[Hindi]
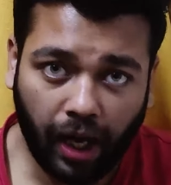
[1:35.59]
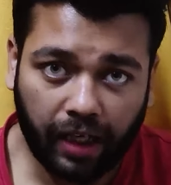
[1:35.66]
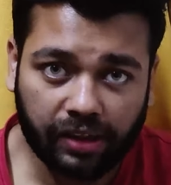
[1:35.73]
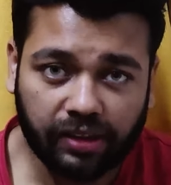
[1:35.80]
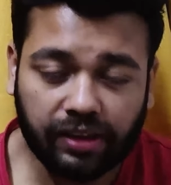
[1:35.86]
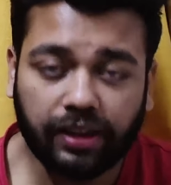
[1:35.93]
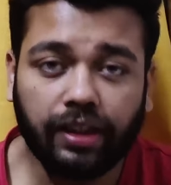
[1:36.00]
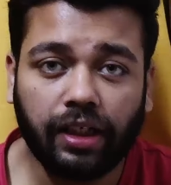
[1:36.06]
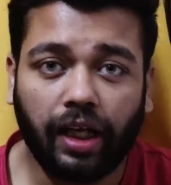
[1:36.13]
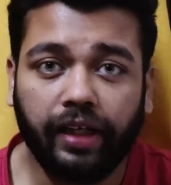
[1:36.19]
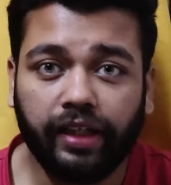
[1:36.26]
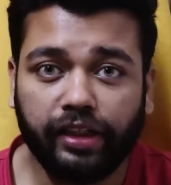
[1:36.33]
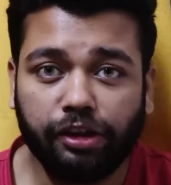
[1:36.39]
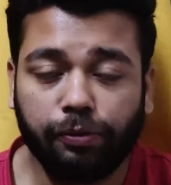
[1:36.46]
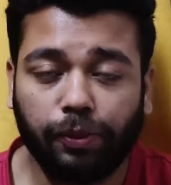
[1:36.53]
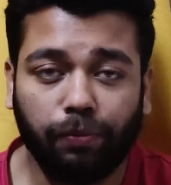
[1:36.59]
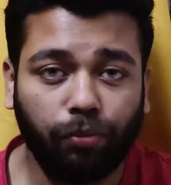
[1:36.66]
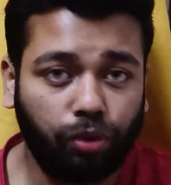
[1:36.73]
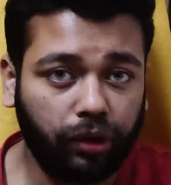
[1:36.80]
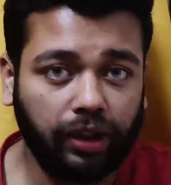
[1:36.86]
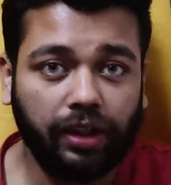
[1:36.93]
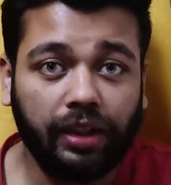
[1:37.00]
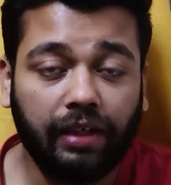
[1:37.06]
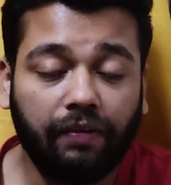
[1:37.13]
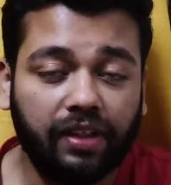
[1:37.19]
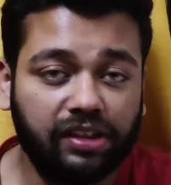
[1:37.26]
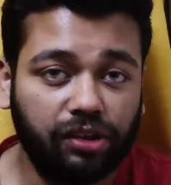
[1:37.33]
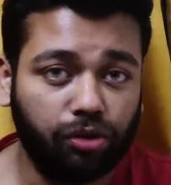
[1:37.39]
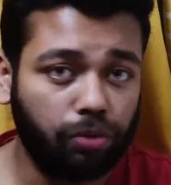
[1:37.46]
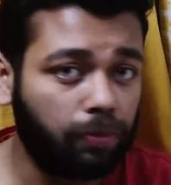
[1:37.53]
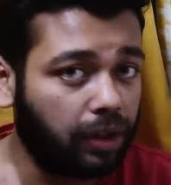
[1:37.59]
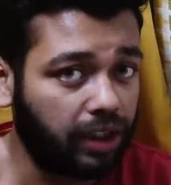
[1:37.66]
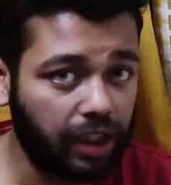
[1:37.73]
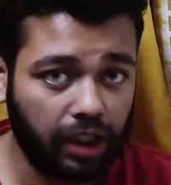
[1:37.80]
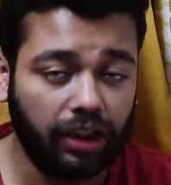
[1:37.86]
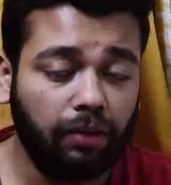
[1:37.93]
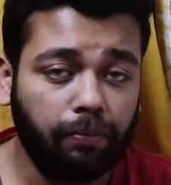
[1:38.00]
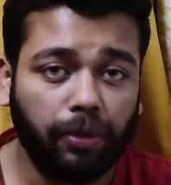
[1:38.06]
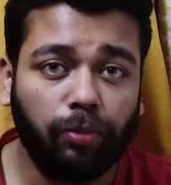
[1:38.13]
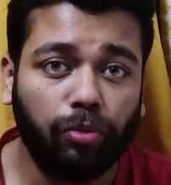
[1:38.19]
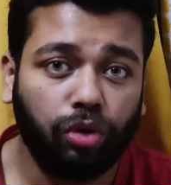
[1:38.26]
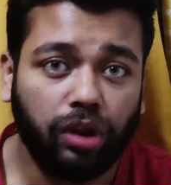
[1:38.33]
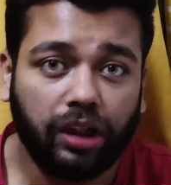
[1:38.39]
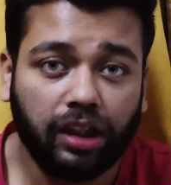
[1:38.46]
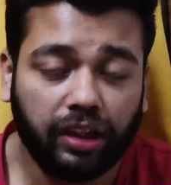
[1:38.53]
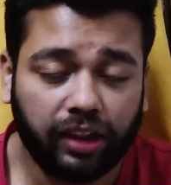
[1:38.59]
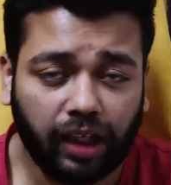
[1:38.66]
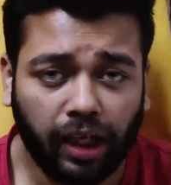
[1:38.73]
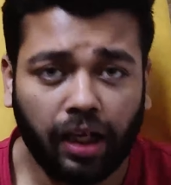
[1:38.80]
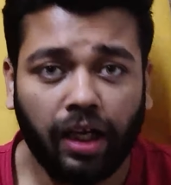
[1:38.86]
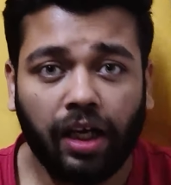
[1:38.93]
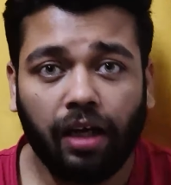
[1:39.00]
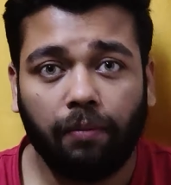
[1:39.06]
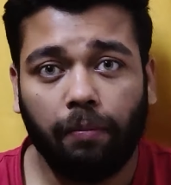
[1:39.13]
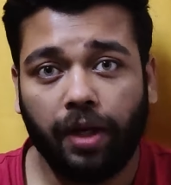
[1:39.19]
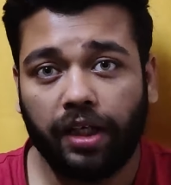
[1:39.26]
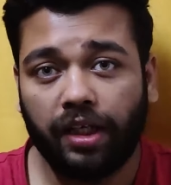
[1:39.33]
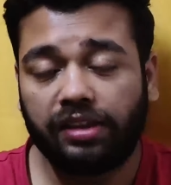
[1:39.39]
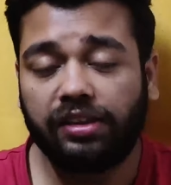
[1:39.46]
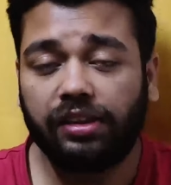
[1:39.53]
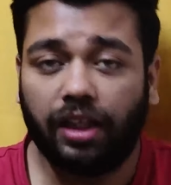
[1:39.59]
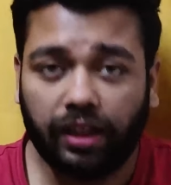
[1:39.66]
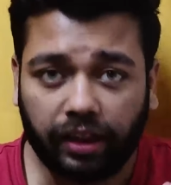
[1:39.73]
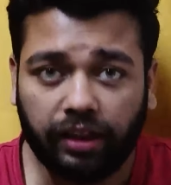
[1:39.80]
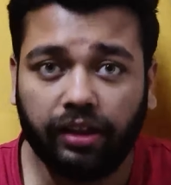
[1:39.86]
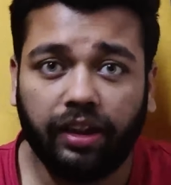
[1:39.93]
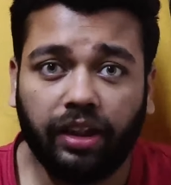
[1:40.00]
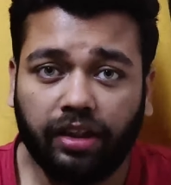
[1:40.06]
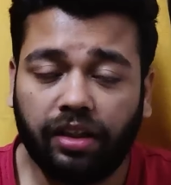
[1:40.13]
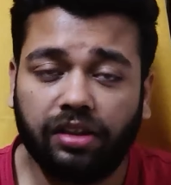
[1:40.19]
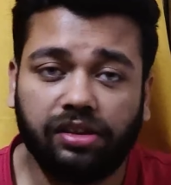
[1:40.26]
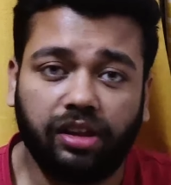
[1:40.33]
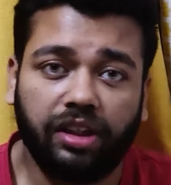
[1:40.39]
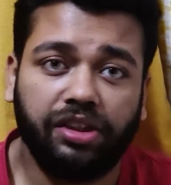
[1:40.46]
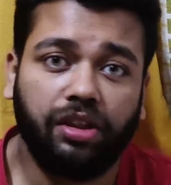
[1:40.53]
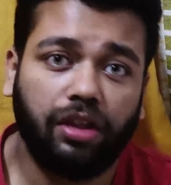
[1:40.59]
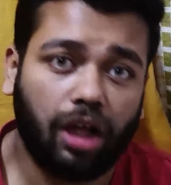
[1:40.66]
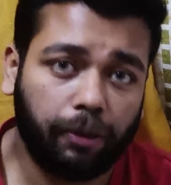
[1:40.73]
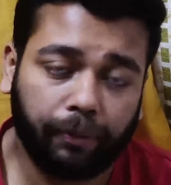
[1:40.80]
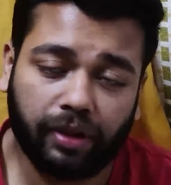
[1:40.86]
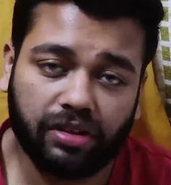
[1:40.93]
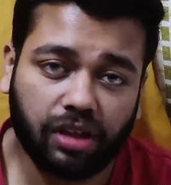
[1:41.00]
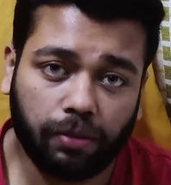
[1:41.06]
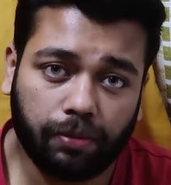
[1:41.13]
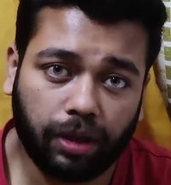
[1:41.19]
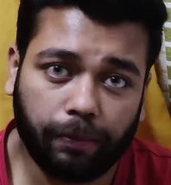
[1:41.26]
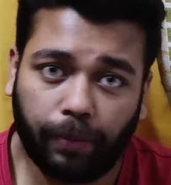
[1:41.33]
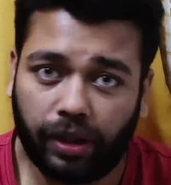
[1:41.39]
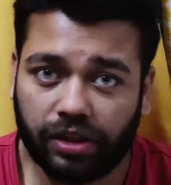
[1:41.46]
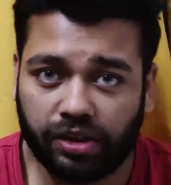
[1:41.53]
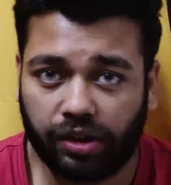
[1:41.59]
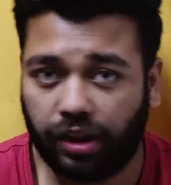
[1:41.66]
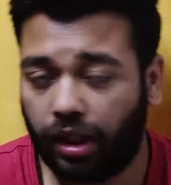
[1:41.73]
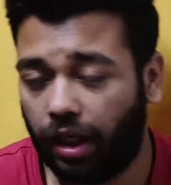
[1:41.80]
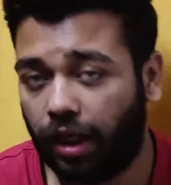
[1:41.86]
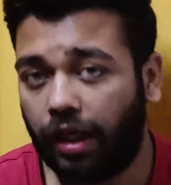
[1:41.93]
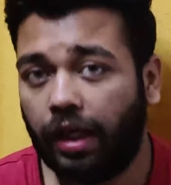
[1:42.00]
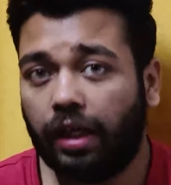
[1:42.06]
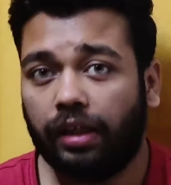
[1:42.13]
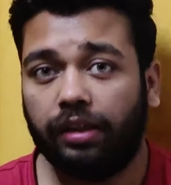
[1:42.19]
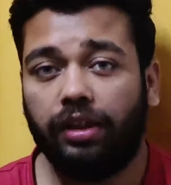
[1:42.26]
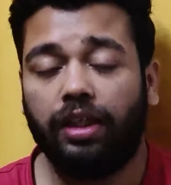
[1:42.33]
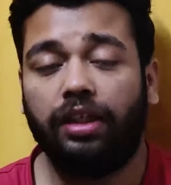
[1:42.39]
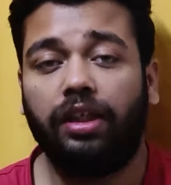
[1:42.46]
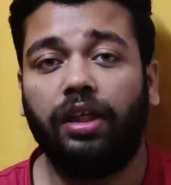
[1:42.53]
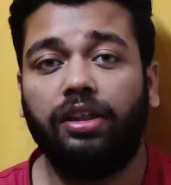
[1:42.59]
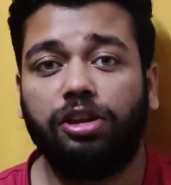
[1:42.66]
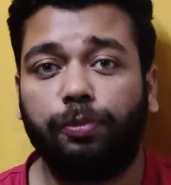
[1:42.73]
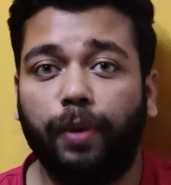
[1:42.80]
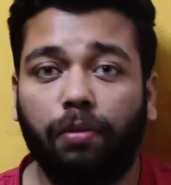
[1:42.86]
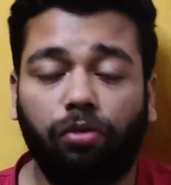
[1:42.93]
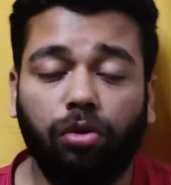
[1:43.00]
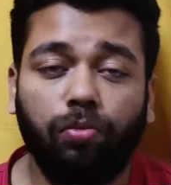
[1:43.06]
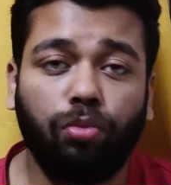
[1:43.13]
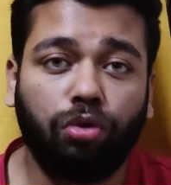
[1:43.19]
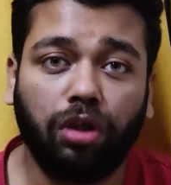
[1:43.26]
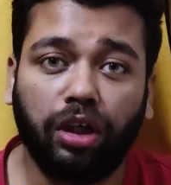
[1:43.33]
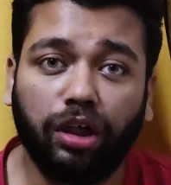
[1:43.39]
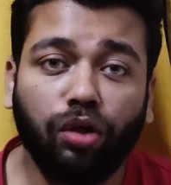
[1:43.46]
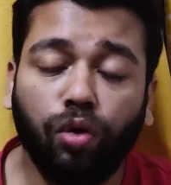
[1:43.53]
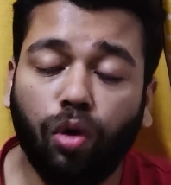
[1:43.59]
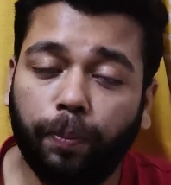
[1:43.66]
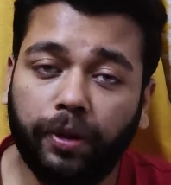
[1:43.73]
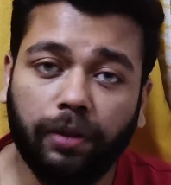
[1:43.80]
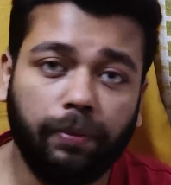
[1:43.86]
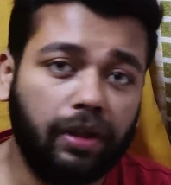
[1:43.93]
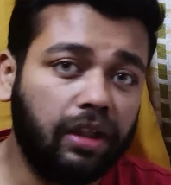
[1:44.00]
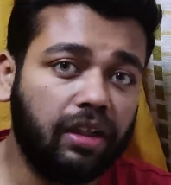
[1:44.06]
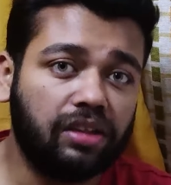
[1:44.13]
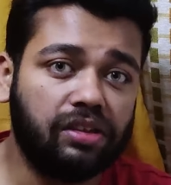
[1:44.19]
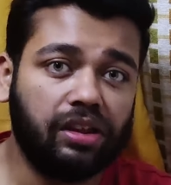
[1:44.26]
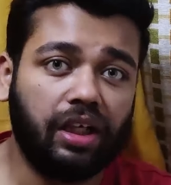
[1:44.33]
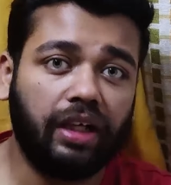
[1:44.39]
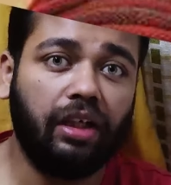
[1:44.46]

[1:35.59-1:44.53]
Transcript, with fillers: ऐसी लाइन इसमें बोली गई है वैसे तो मलयालम में बोली गई है मैंने इसका हिंदी ट्रांसलेशन आपके सामने पेश किया है देखिए इसमें आपको मुरली गोपी भी नजर